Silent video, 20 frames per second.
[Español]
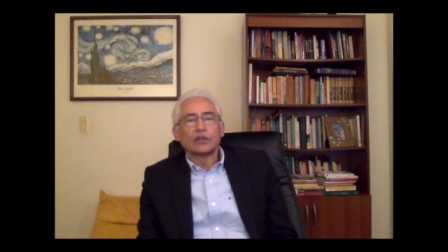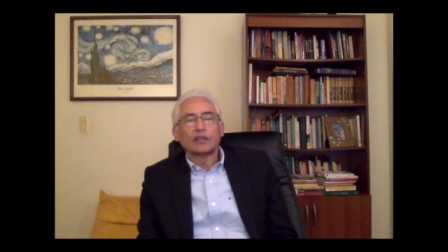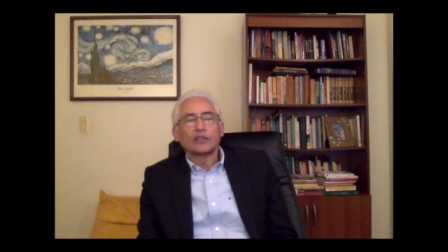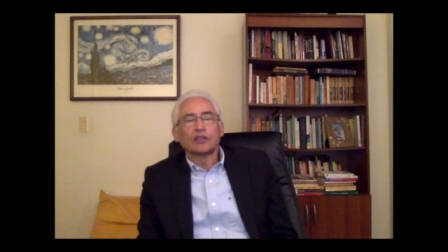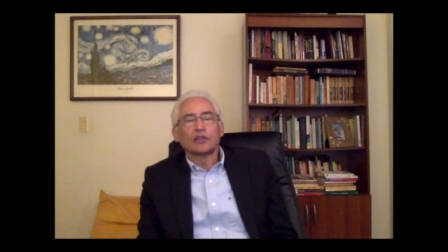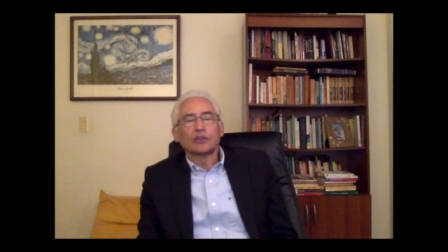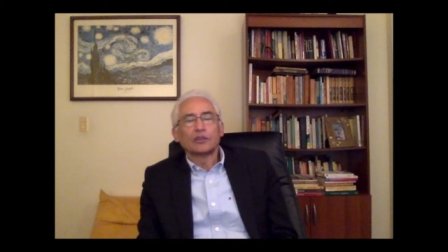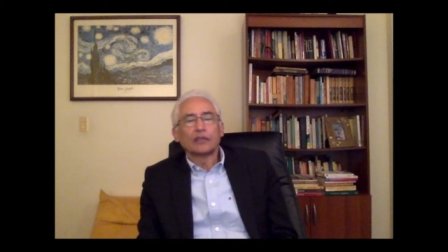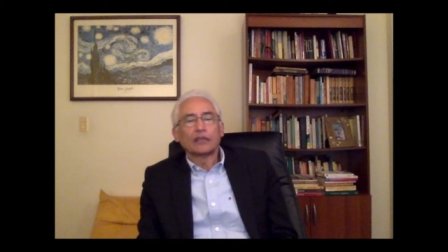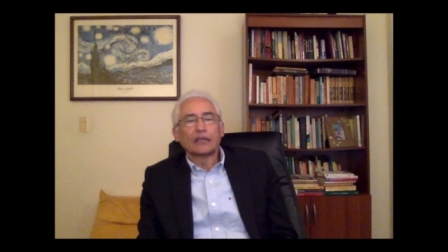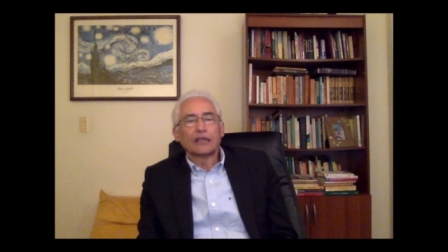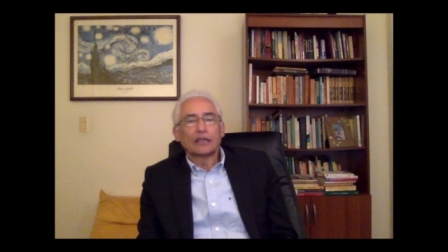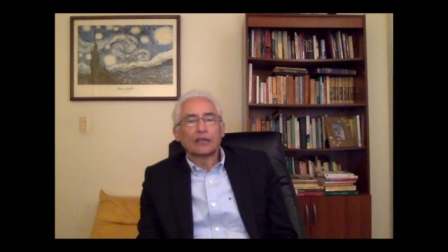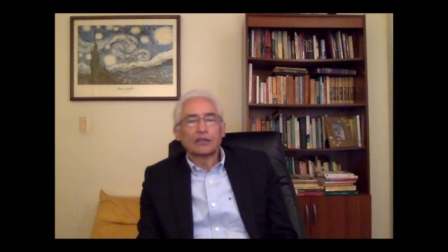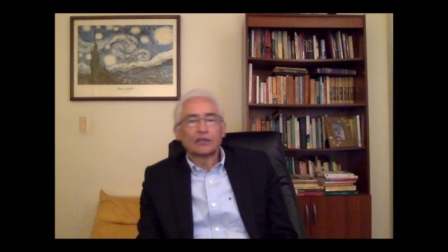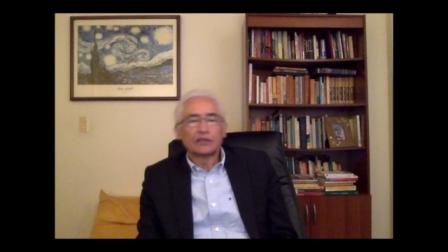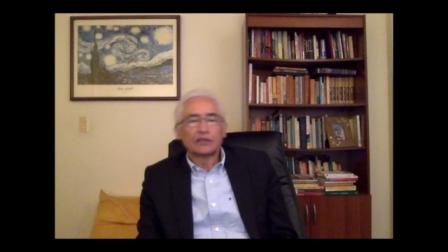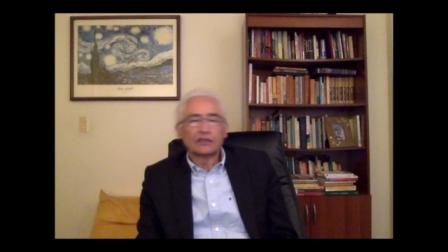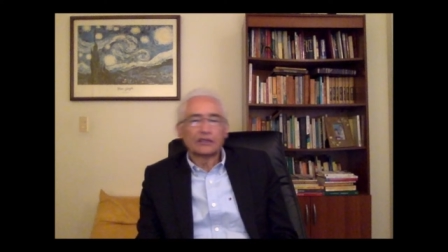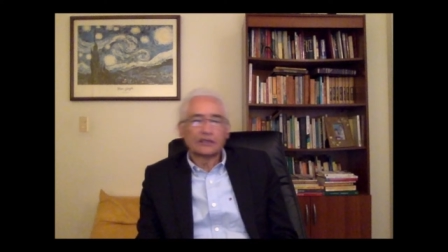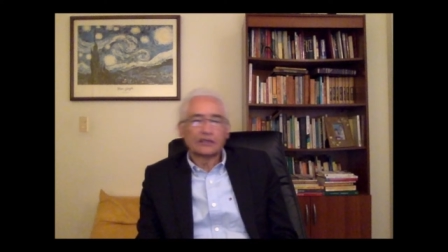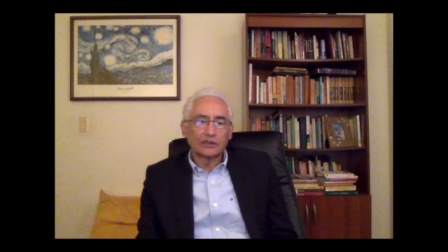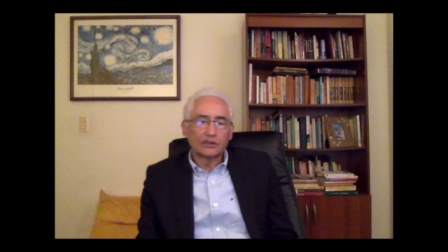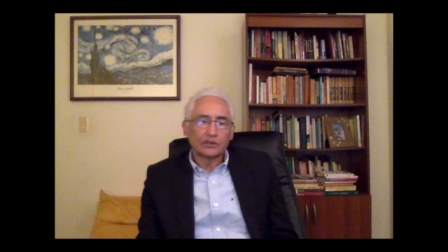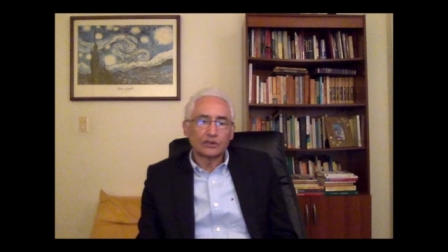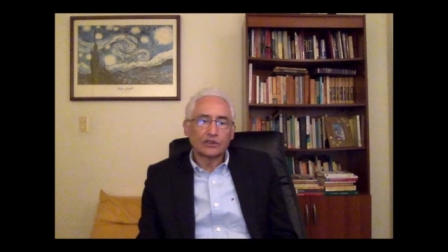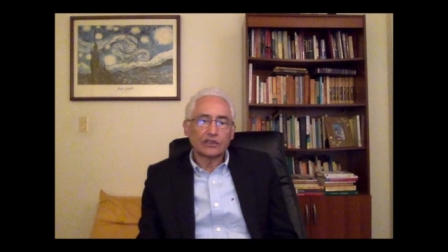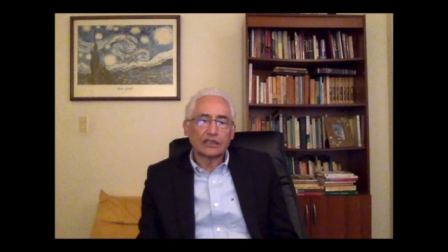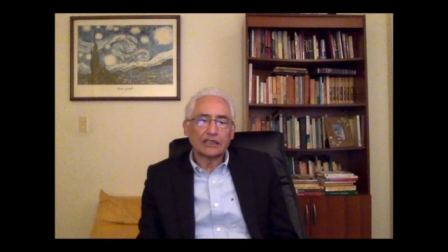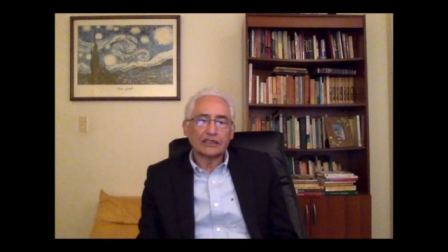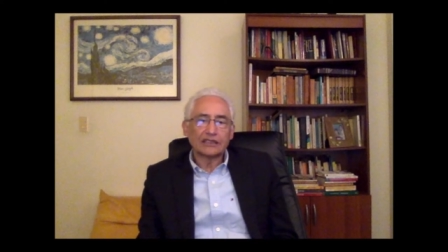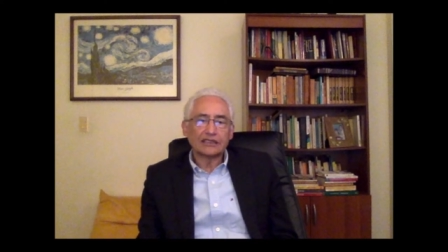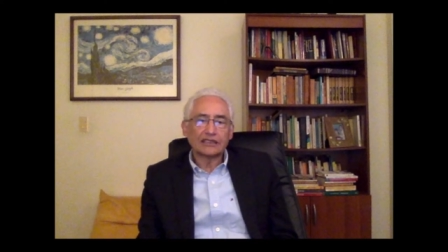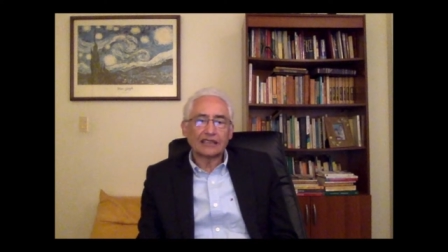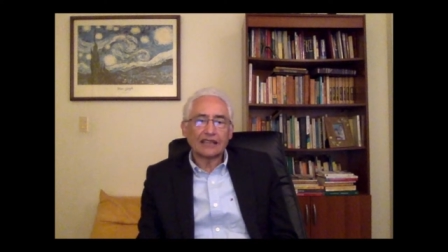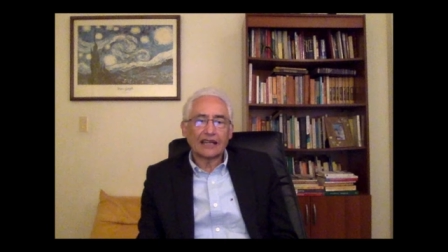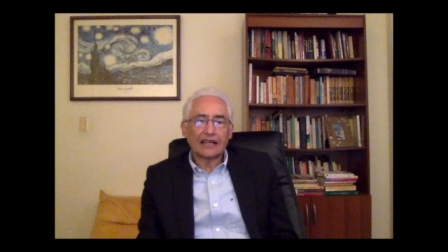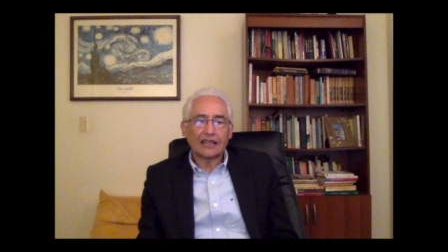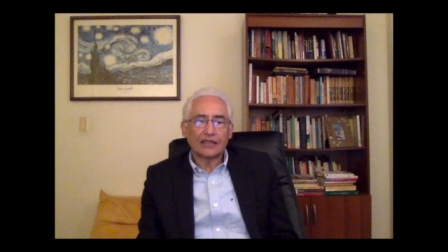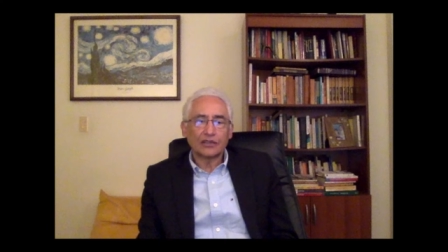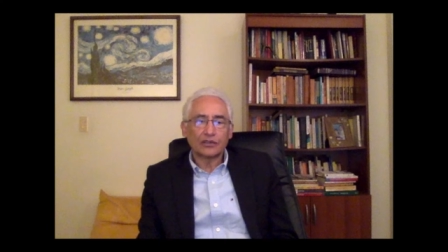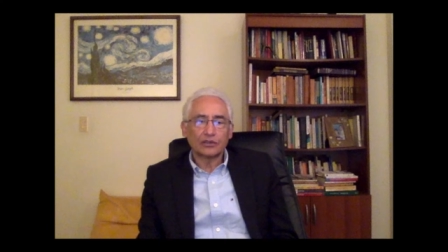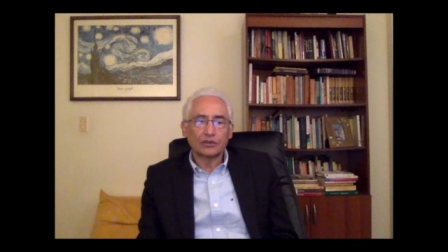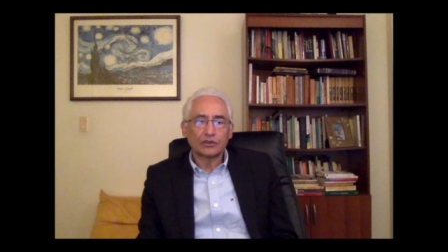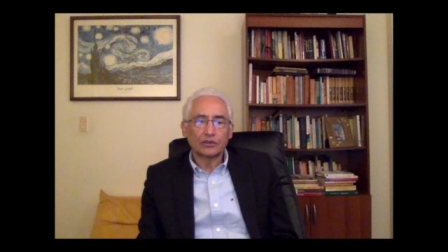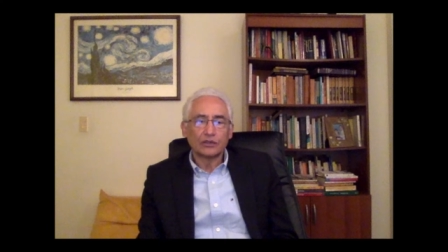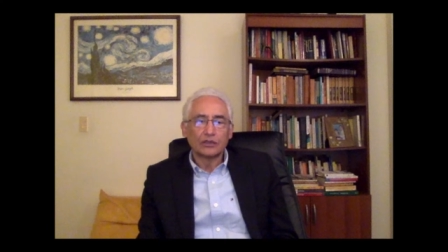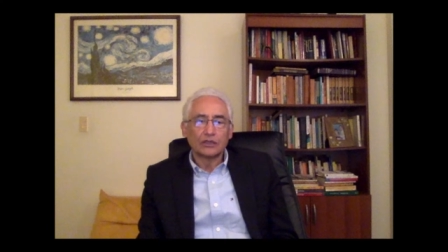Latinoamericano de Ciencias Sociales CLACSO